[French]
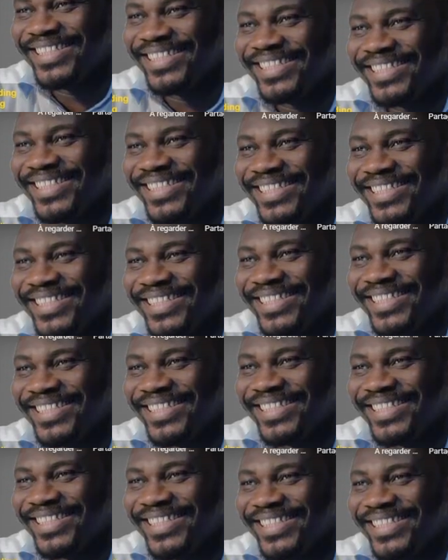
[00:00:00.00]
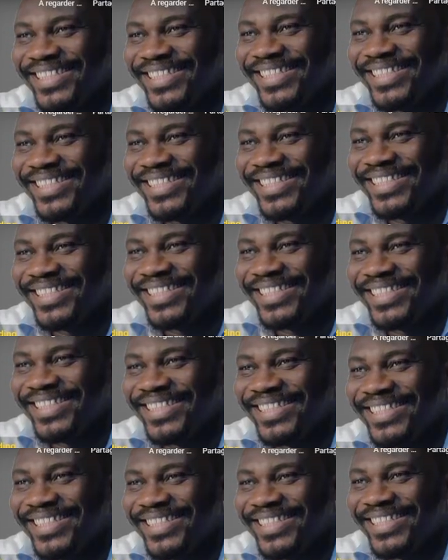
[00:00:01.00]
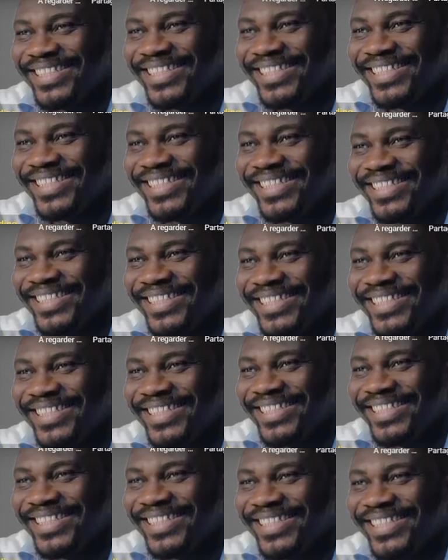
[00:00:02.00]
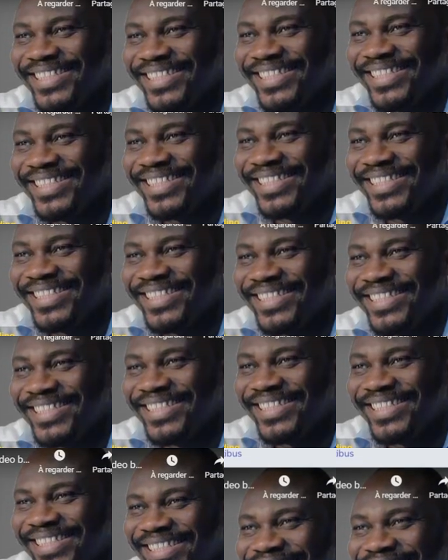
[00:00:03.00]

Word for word: on peut rajouter pas, on peut rajouter beaucoup de choses sur la page. Euh,